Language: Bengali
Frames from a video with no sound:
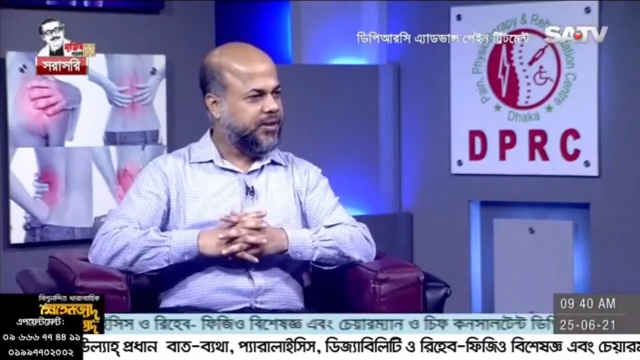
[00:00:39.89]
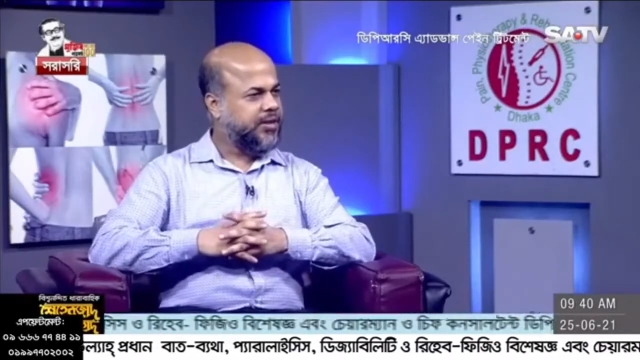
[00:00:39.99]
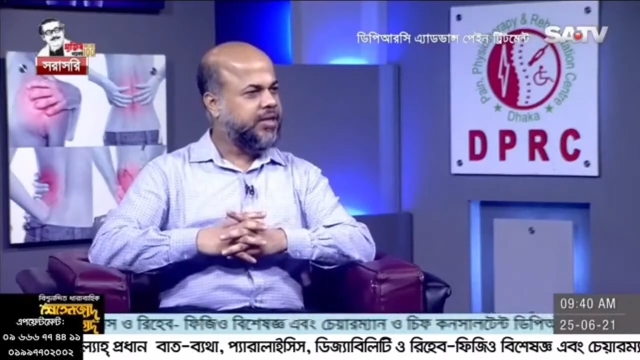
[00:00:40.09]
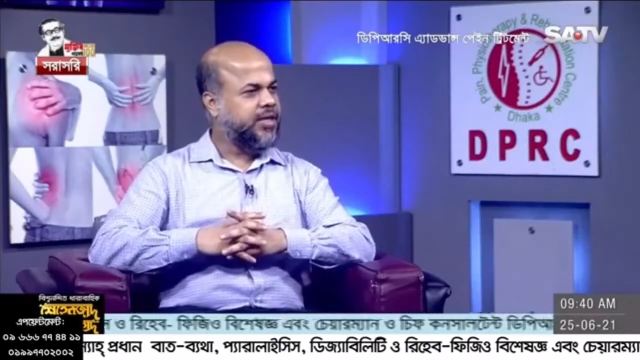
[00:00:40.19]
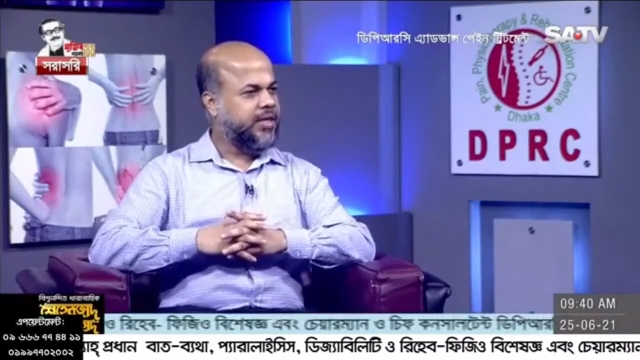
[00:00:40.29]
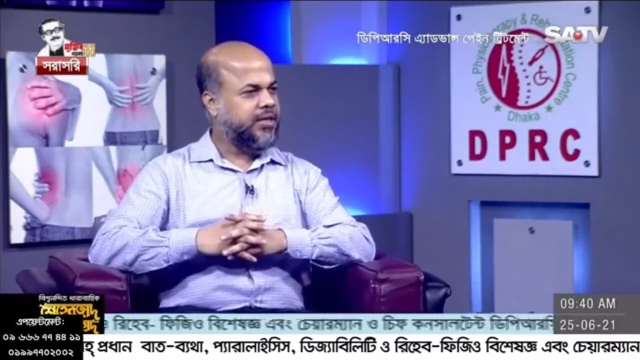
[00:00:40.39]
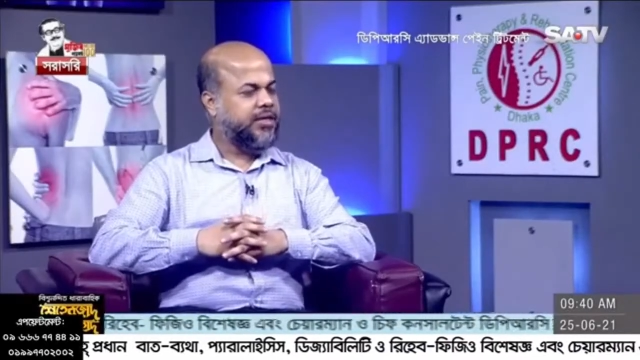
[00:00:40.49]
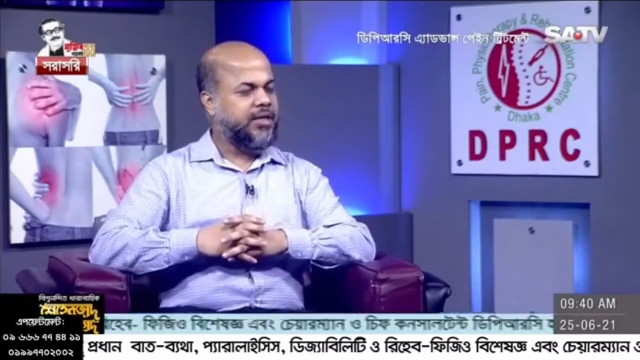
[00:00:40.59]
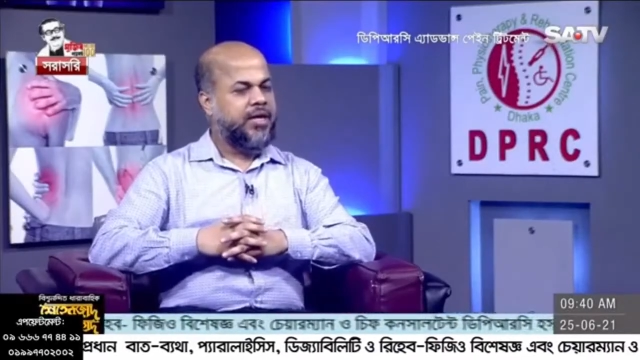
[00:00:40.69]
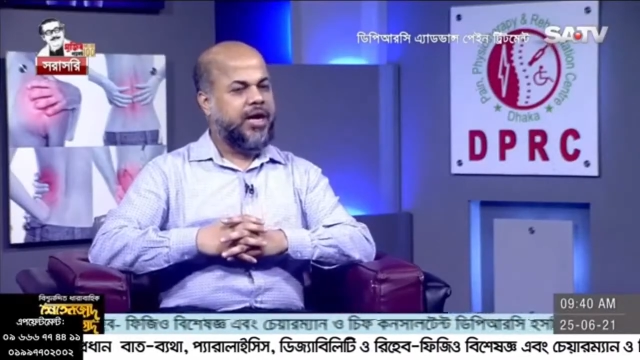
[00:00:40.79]
ঠিক না
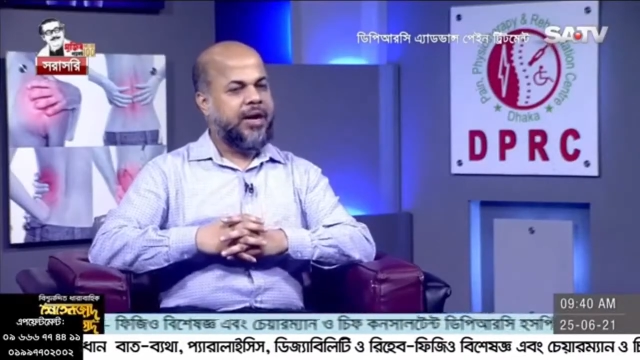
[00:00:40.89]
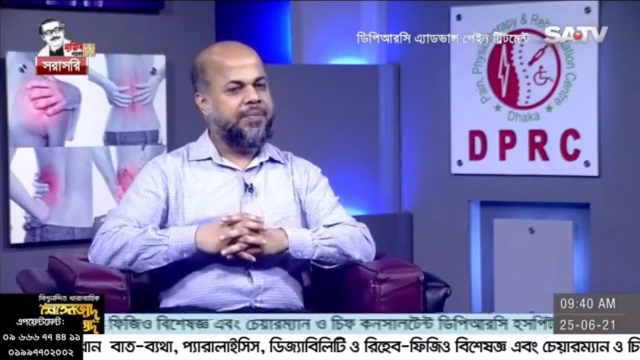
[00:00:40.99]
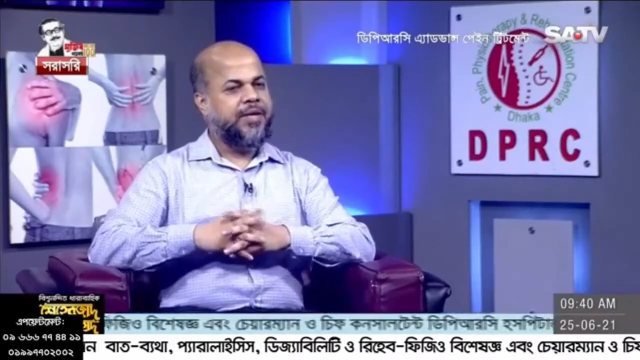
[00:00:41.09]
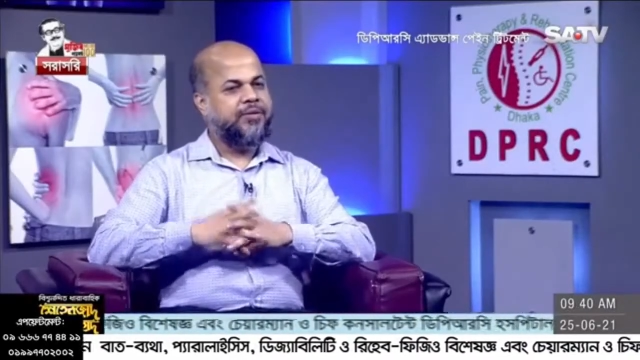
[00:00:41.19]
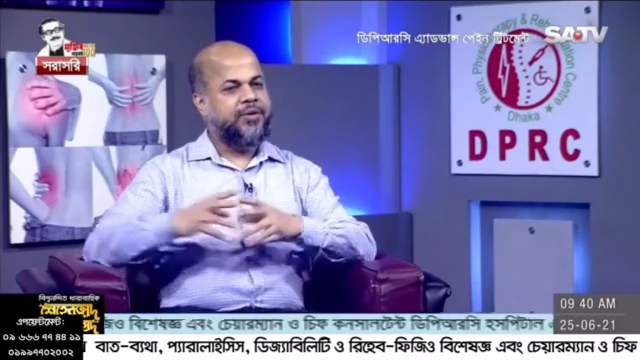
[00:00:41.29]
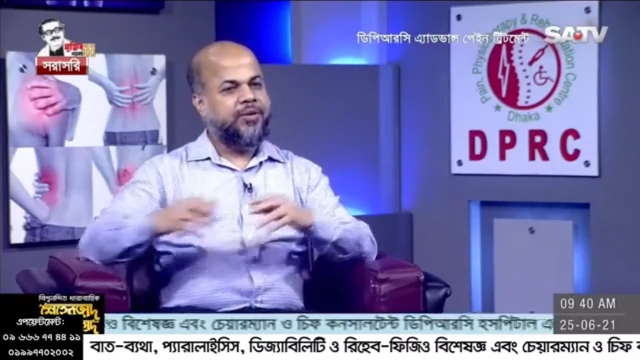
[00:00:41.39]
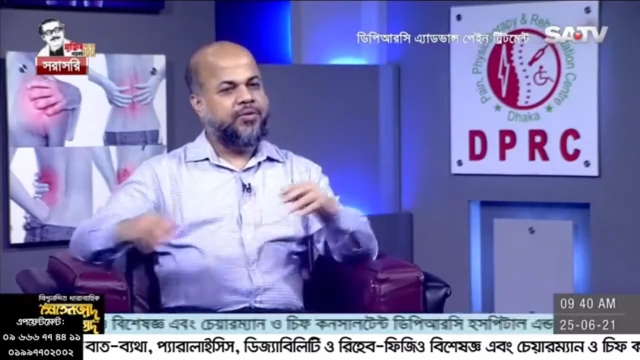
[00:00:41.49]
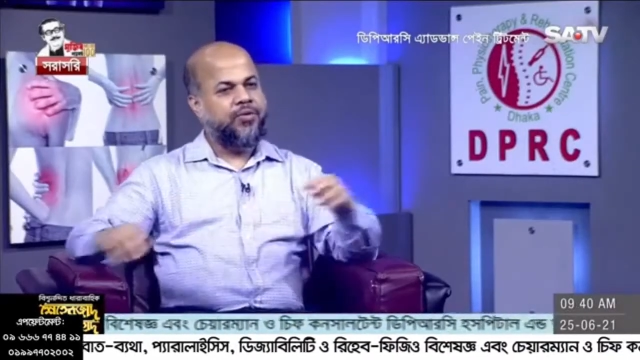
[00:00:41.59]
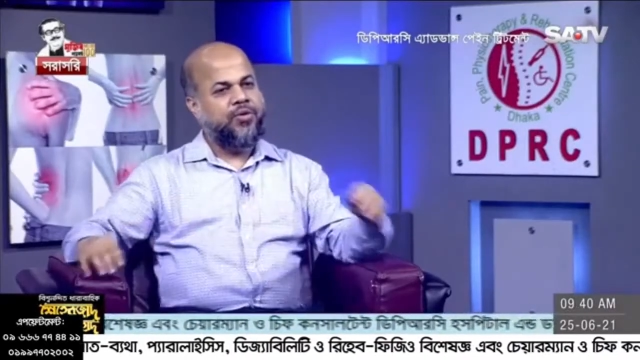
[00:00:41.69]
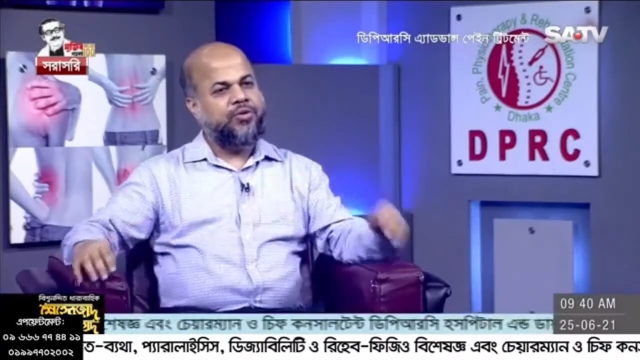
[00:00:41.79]
আপনার
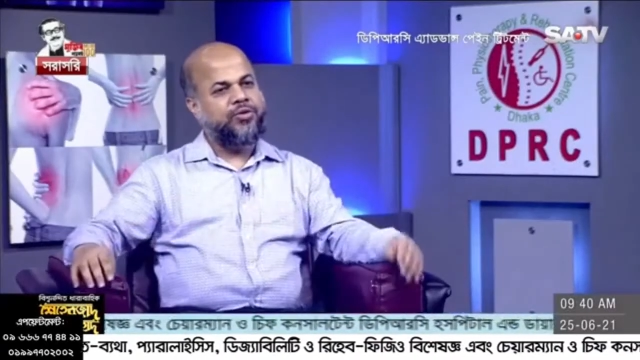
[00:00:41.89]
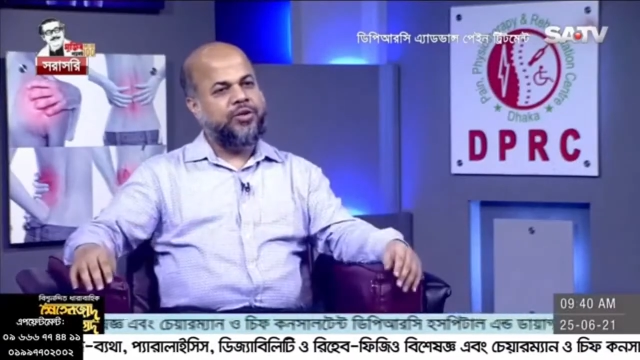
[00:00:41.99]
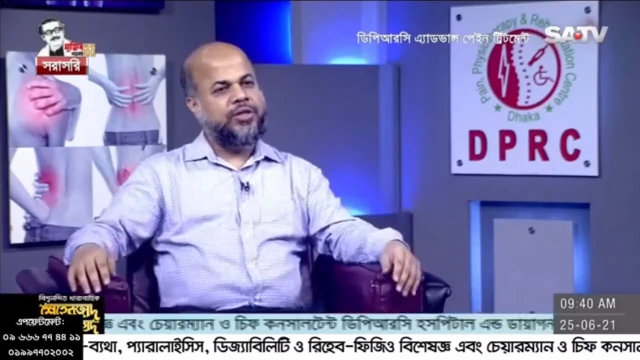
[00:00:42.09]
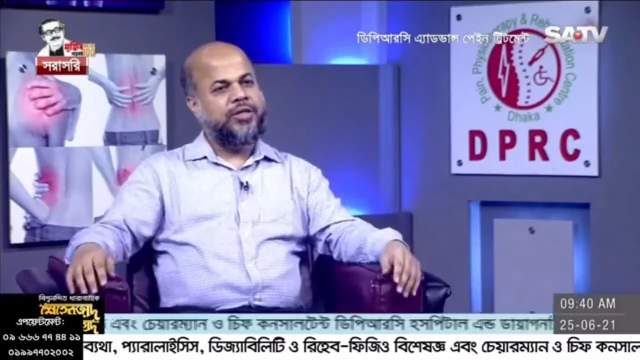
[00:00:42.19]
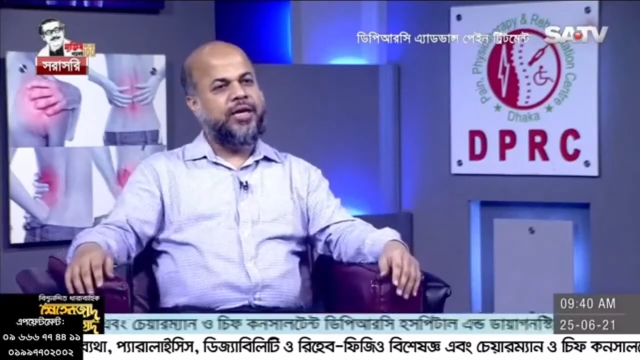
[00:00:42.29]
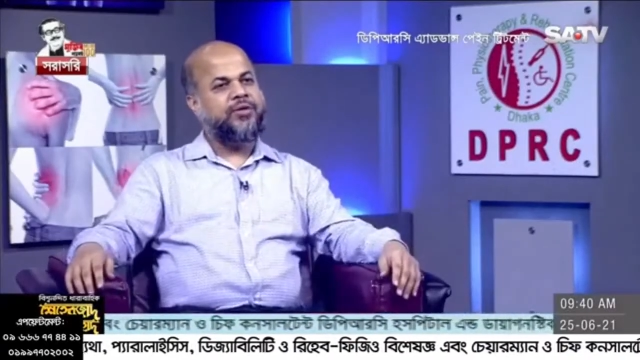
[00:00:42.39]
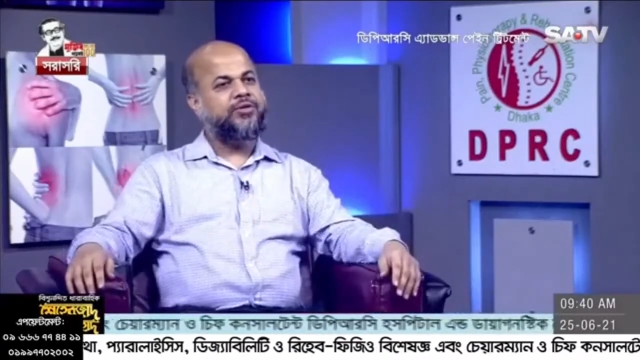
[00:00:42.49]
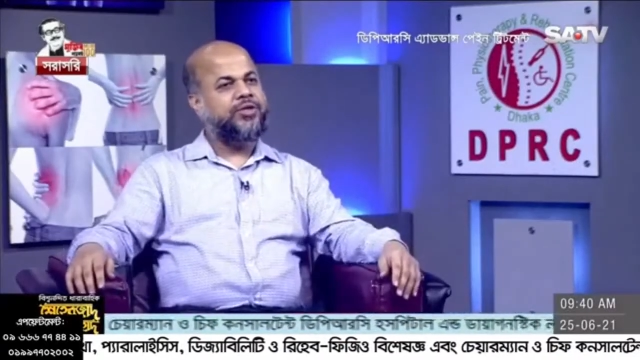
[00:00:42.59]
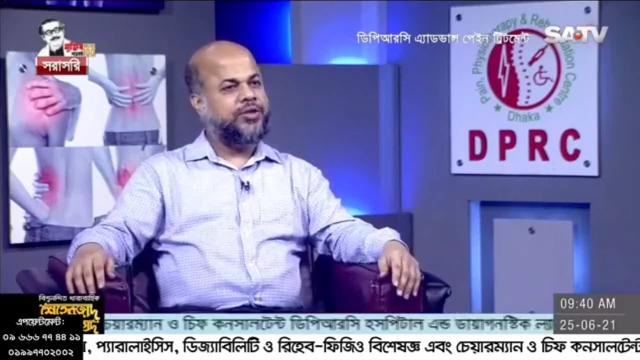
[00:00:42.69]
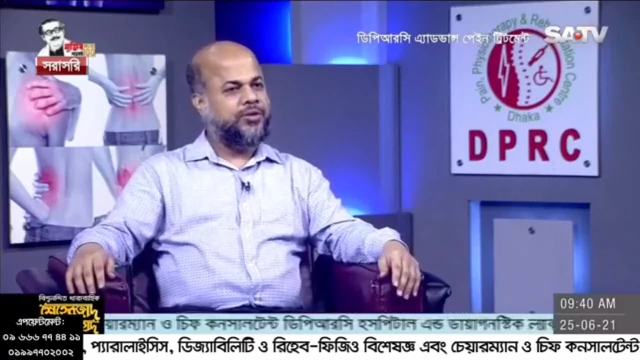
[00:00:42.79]
রোগ যদি
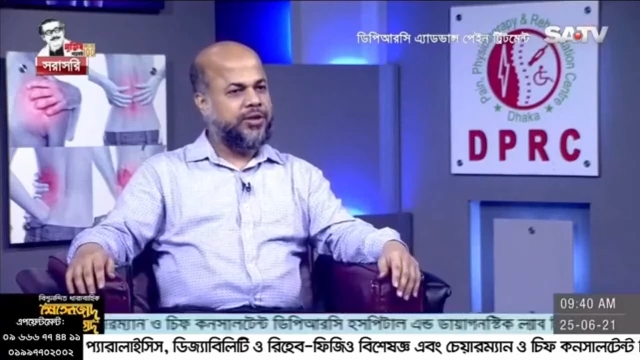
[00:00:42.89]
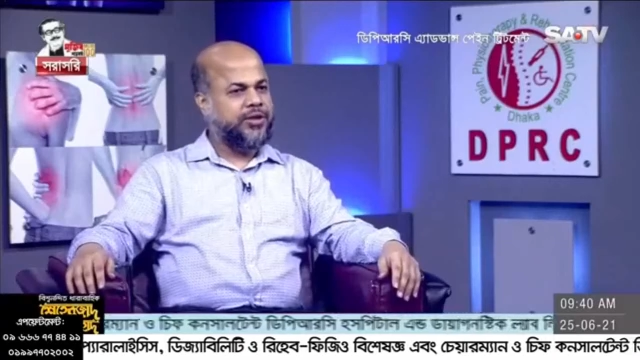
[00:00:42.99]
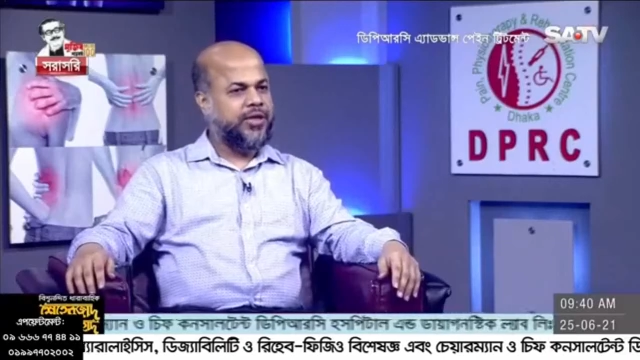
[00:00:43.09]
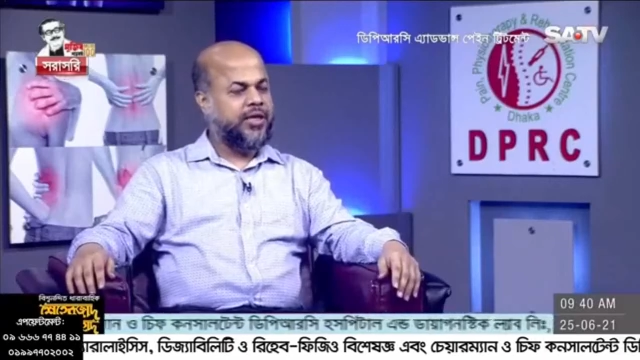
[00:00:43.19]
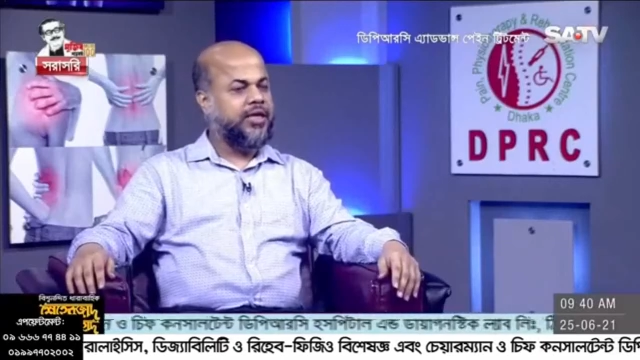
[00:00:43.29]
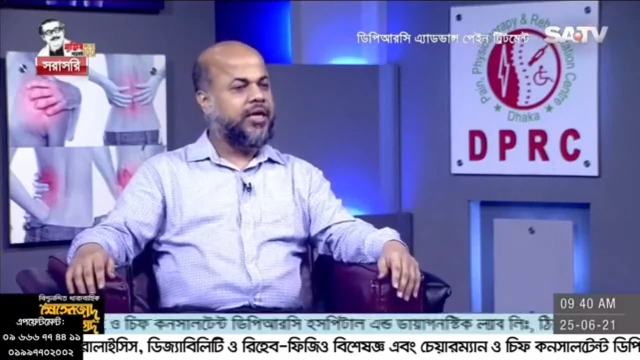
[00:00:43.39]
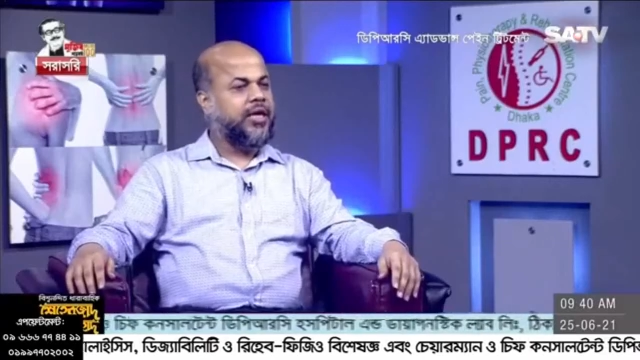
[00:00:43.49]
ডায়াগনোসিস হয়ে যায়